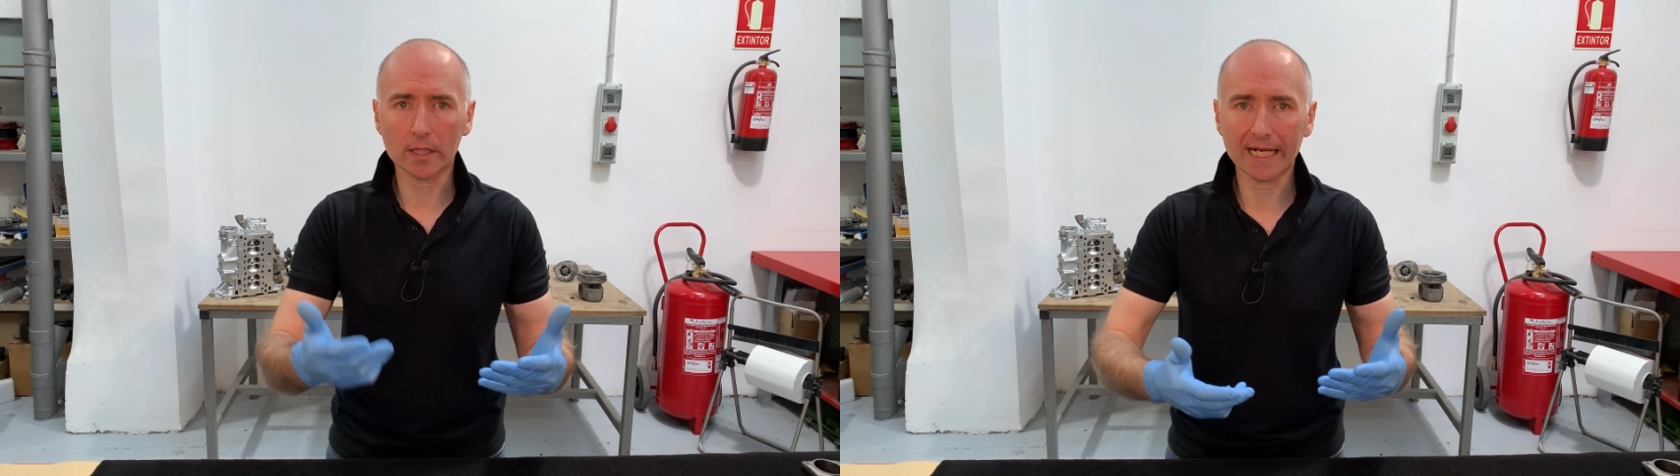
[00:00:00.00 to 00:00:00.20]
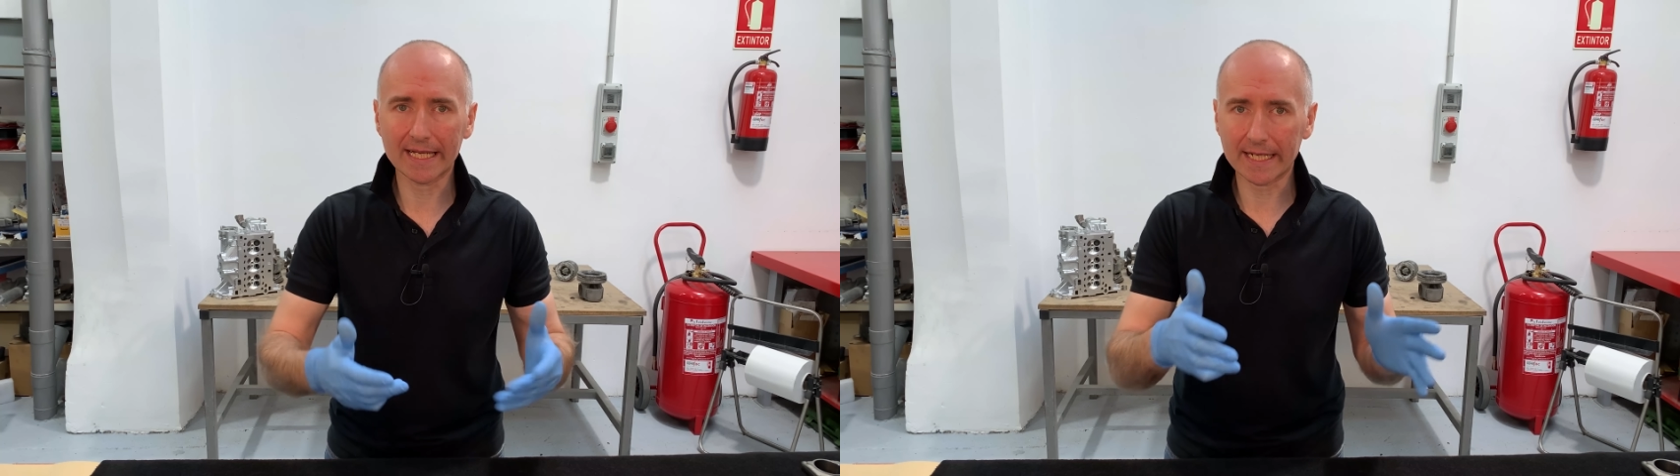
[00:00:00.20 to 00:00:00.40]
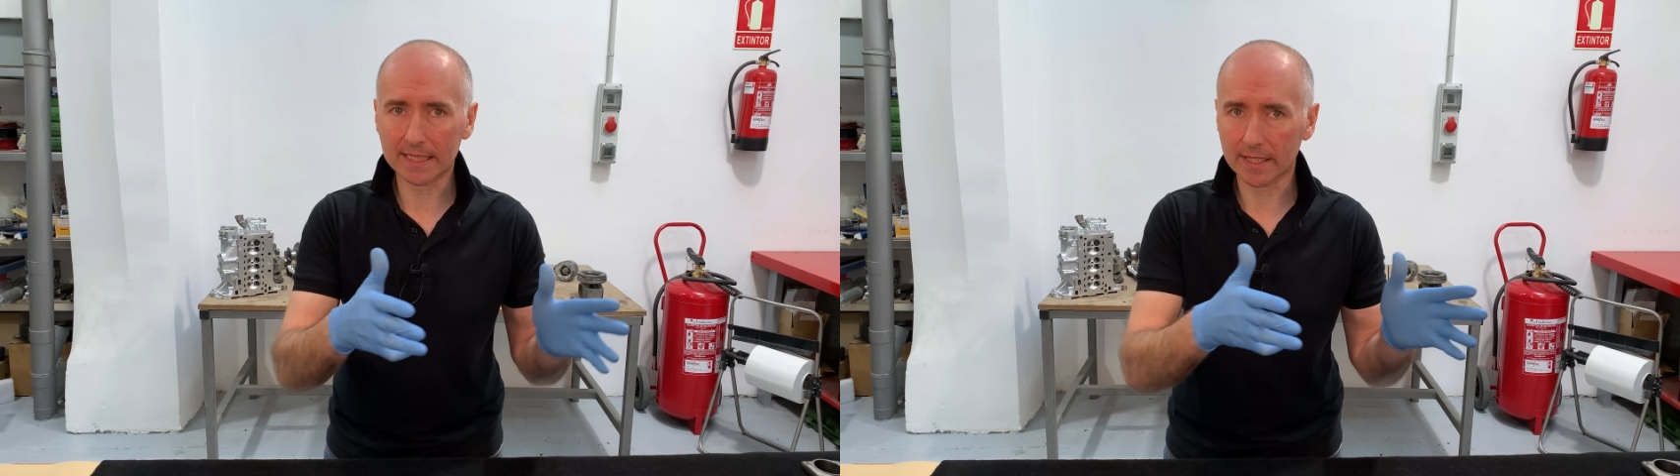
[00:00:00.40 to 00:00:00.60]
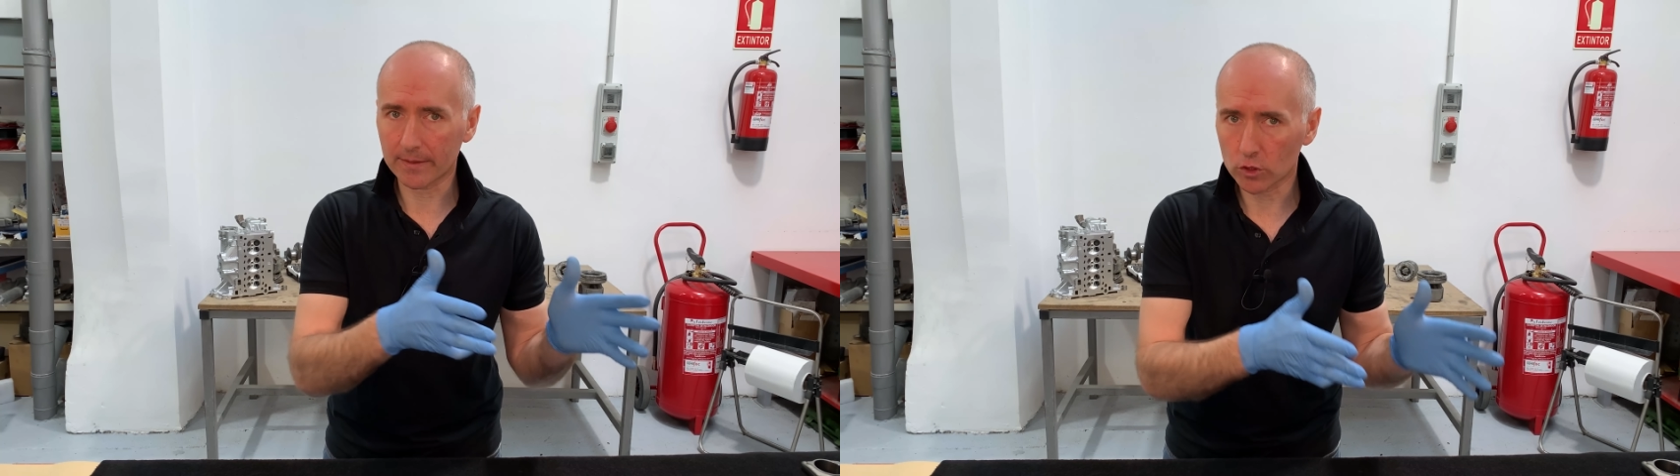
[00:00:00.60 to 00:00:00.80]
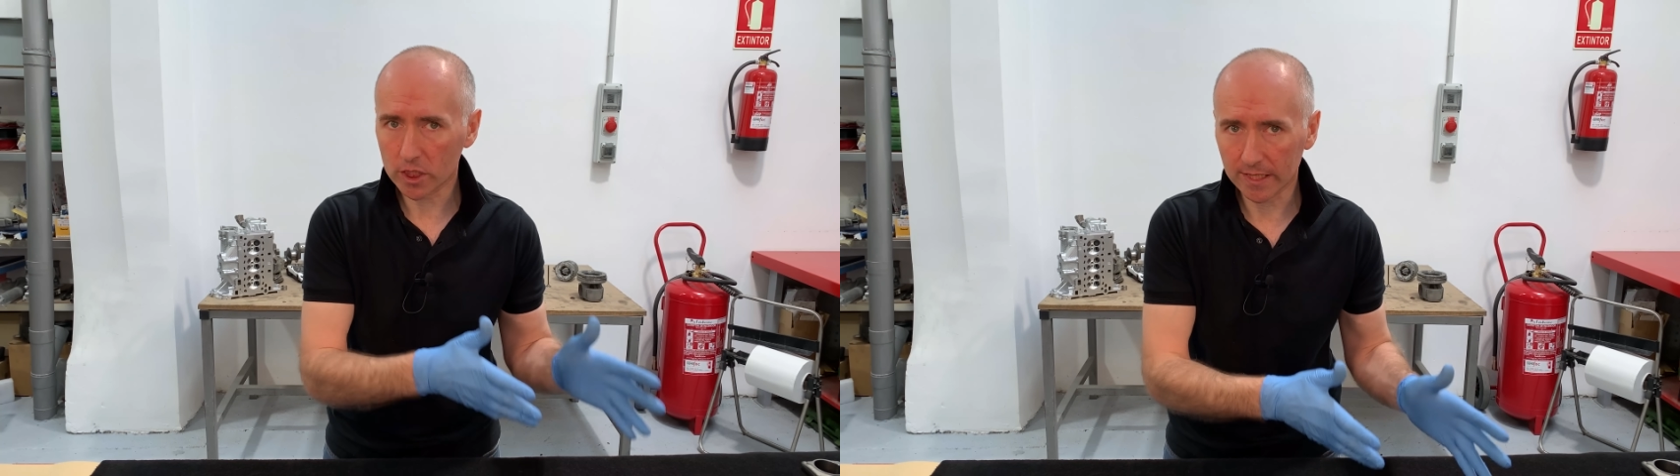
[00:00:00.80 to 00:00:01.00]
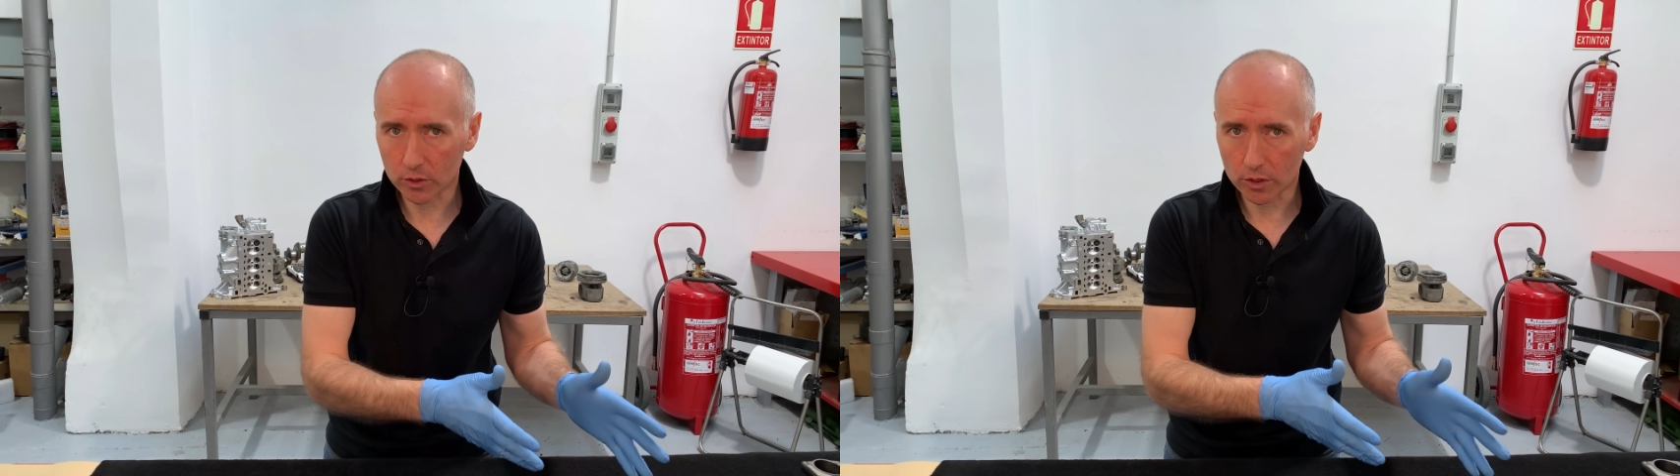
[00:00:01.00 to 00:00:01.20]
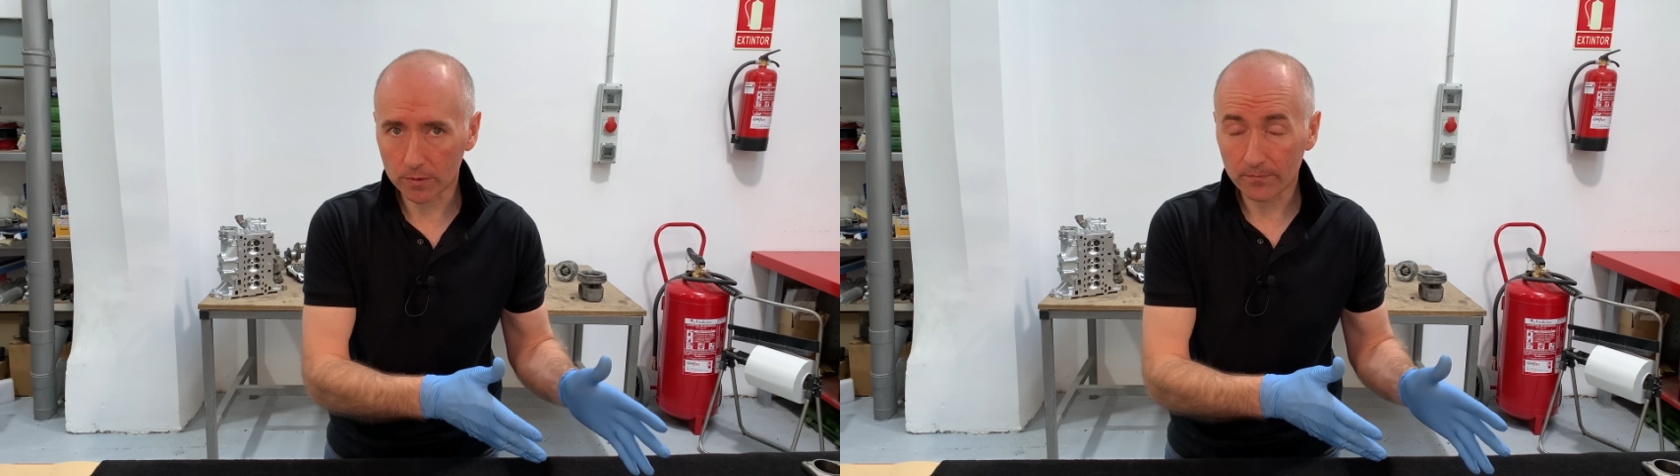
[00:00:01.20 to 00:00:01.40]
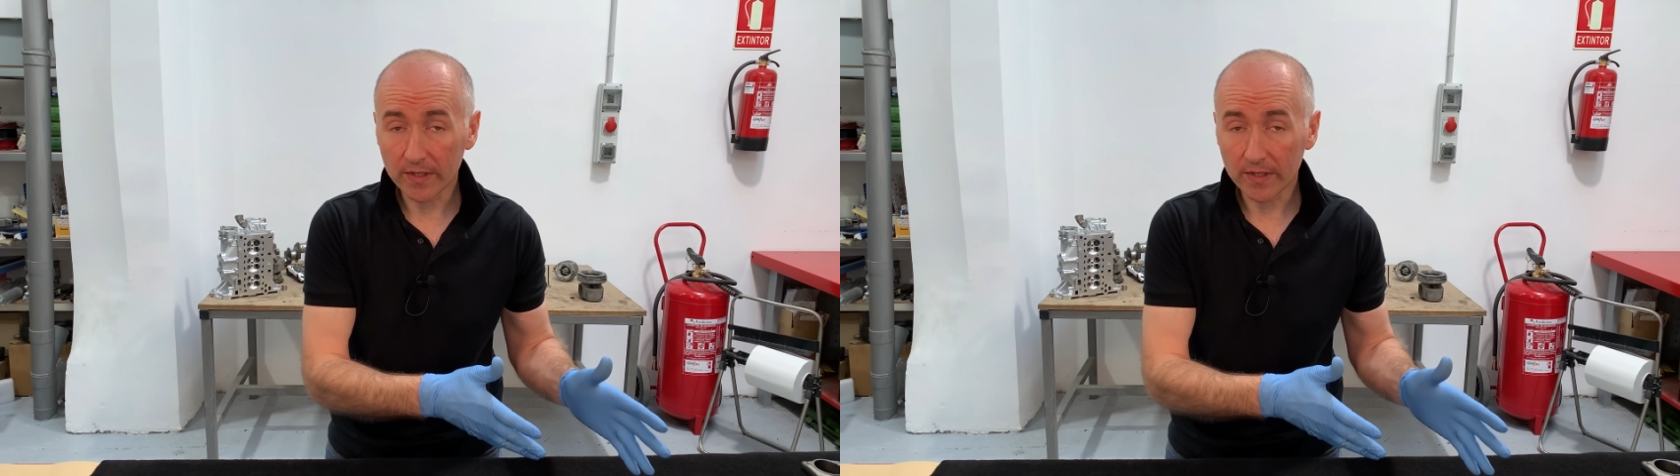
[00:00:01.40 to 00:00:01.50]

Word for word: el aire que tenemos dentro.